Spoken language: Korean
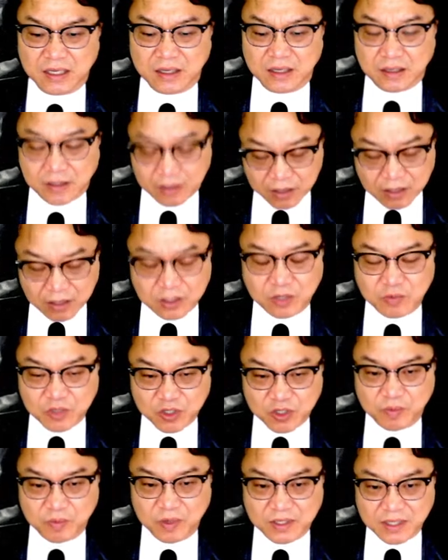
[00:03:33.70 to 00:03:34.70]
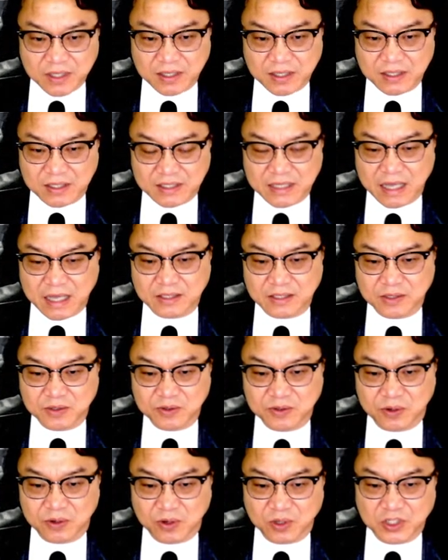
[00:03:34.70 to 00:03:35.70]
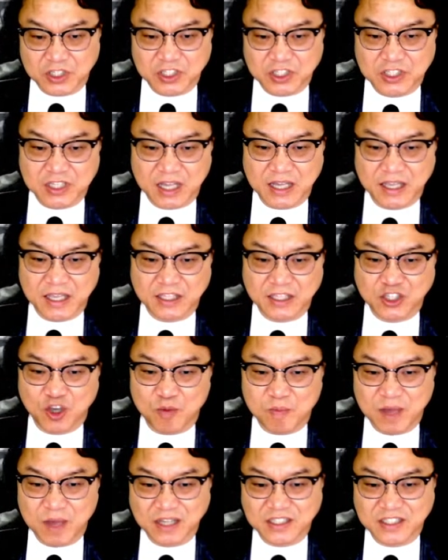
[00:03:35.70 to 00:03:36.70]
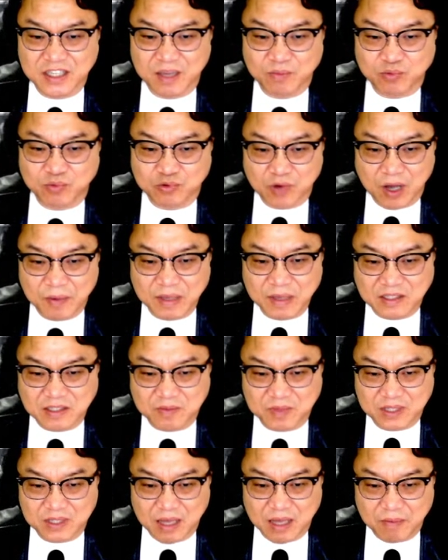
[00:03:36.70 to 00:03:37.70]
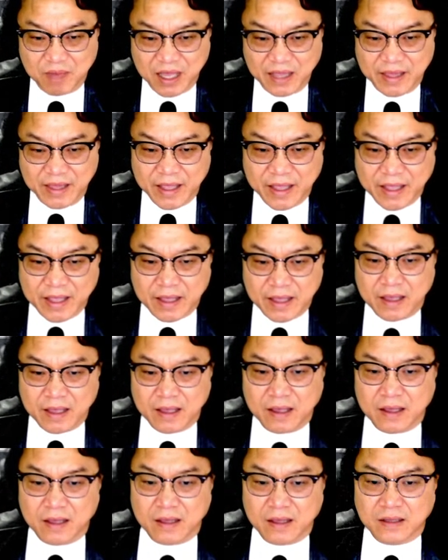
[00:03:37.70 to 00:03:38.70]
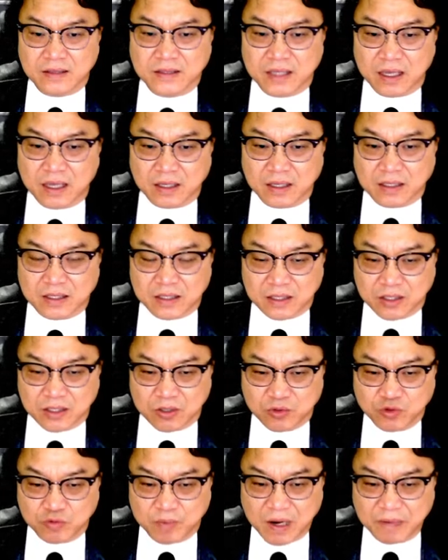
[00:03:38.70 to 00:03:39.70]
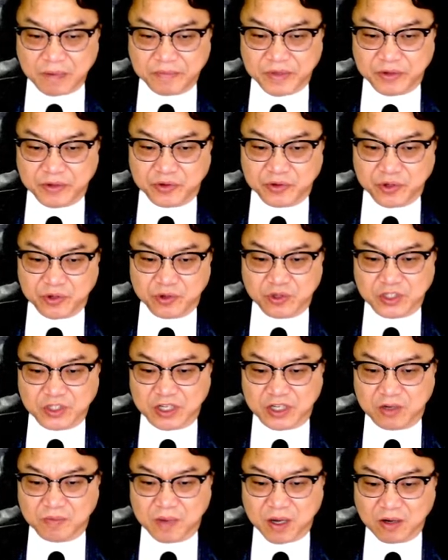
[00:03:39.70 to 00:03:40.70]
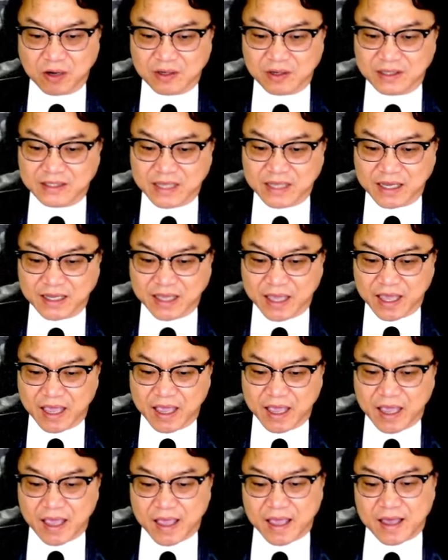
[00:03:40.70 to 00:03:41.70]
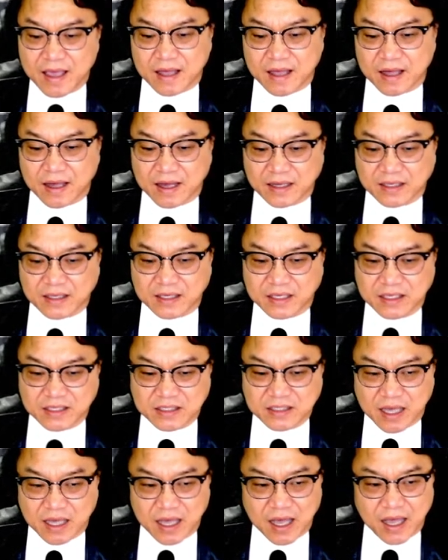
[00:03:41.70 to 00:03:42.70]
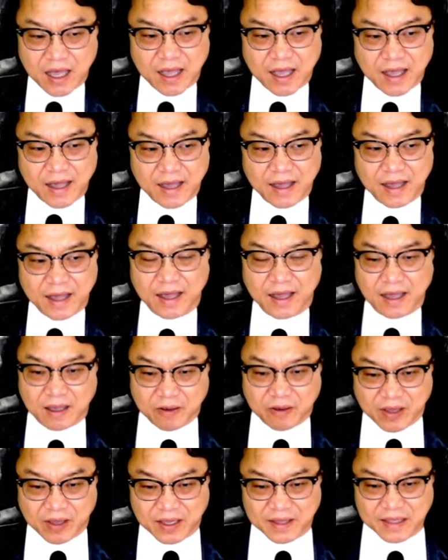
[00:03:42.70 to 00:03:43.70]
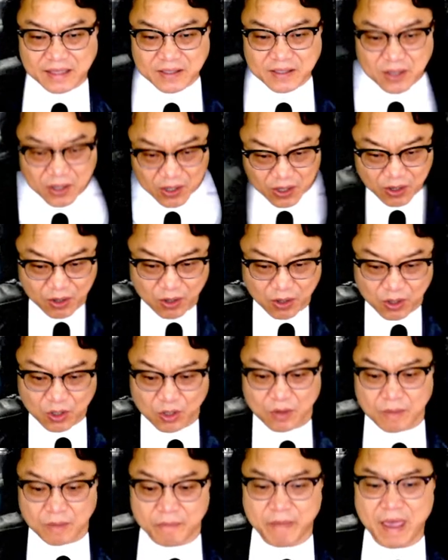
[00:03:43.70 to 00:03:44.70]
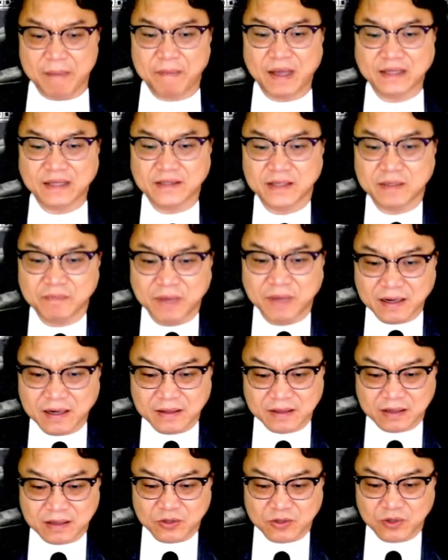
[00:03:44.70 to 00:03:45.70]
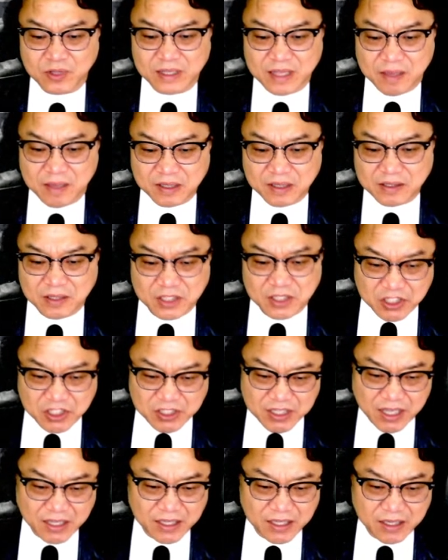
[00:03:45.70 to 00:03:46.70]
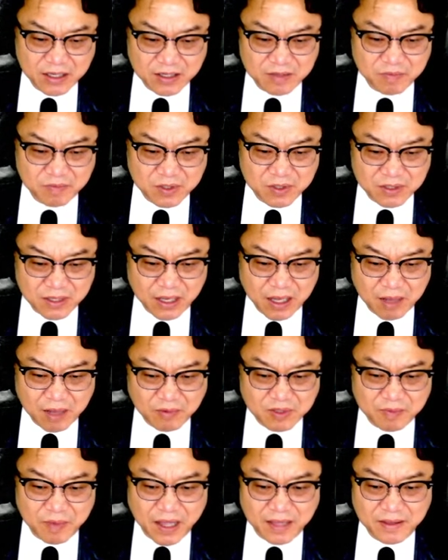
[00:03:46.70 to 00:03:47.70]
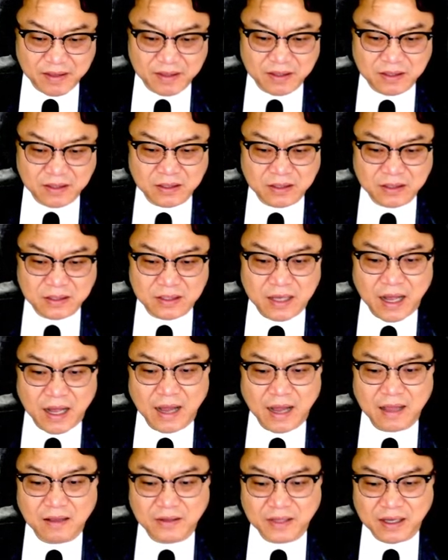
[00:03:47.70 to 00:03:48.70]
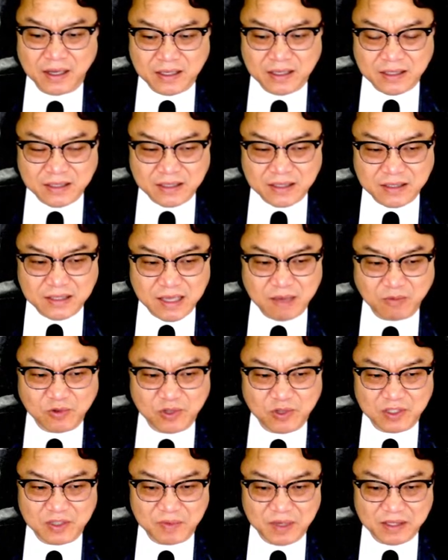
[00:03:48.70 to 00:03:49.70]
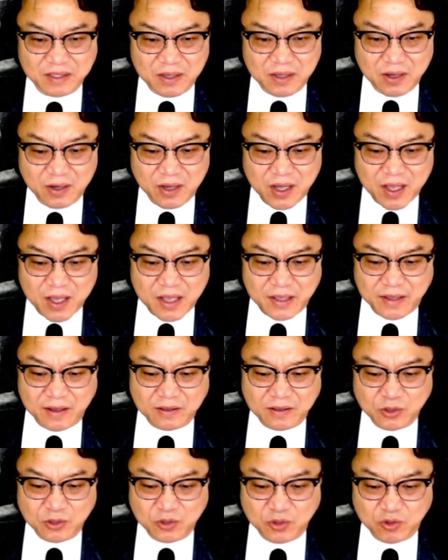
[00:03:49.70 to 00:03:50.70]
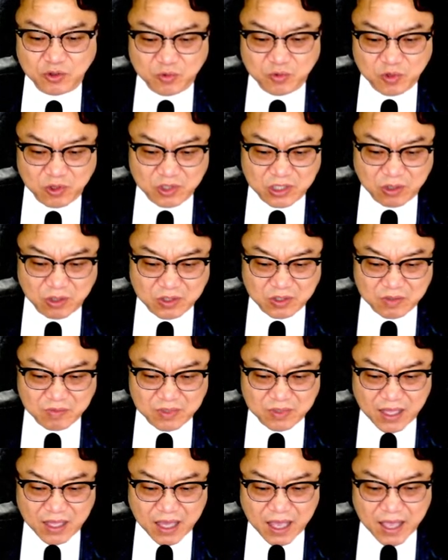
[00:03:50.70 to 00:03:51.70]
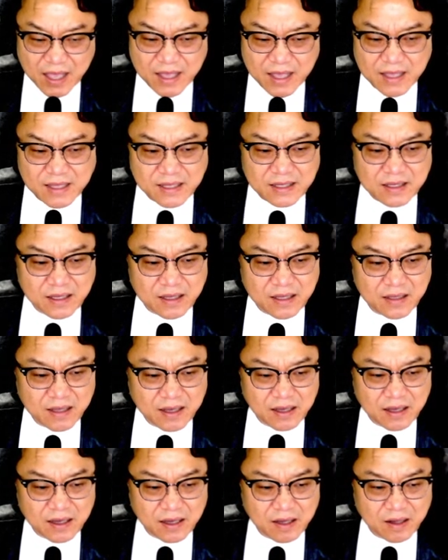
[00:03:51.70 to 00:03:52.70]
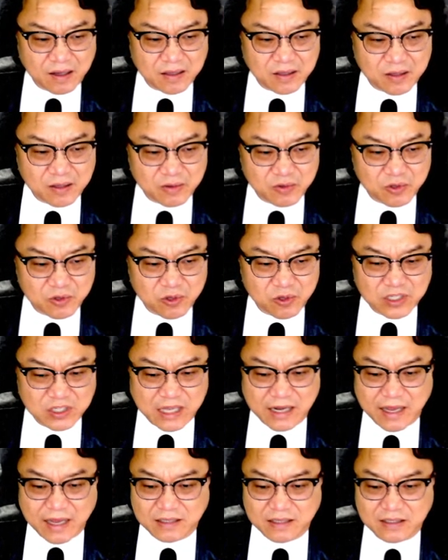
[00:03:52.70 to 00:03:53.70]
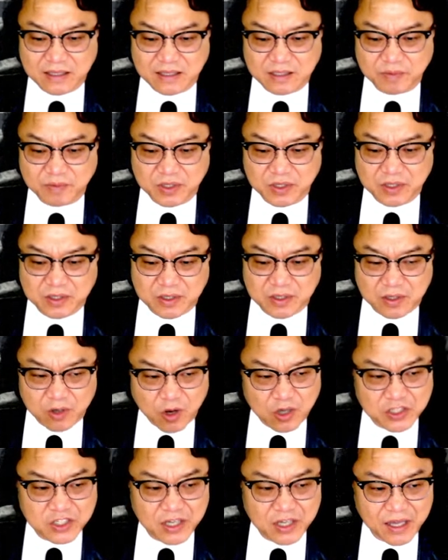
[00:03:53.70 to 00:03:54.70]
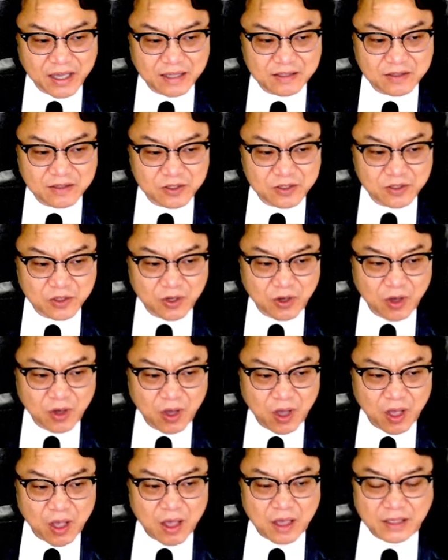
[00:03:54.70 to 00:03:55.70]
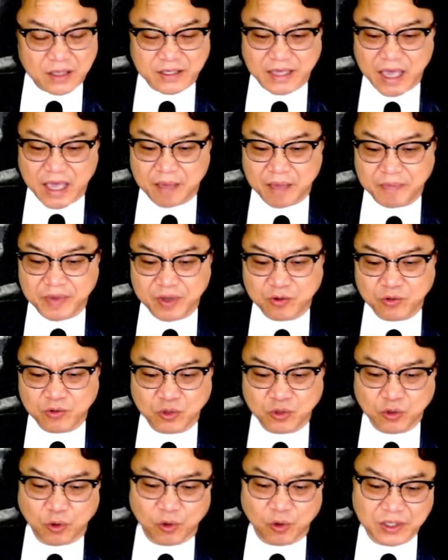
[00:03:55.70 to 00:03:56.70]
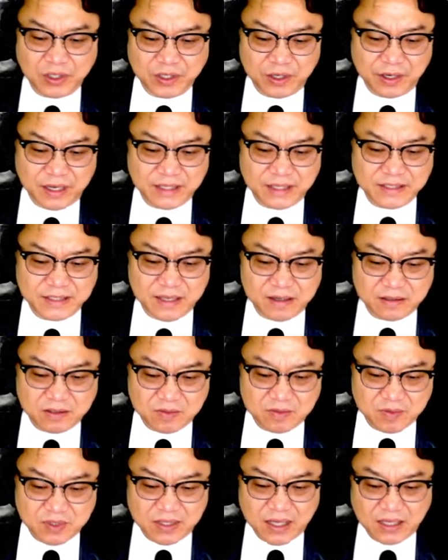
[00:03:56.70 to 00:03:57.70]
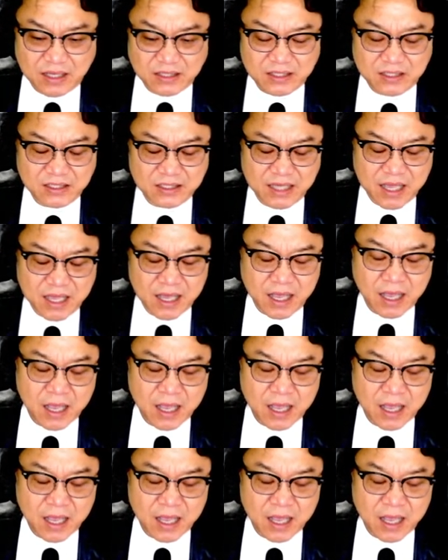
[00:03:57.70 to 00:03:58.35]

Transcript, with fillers: 영 점 칠오 퍼센트 상승으로 시장의 전망치에 부합했습니다만, 자, 이후 발표 이후 제롬 파월 의장의 아, 기자 아, 회견에서 매파적인 발언을 쏟아내면서 시장이 급등락하면서 반등하려다 크게 무너지면서 연속적으로 무너지고 있습니다. 게다가 여러분들도 잘 아시다시피 러시아에서는요 예비군 동원령까지 내렸습니다. 시장에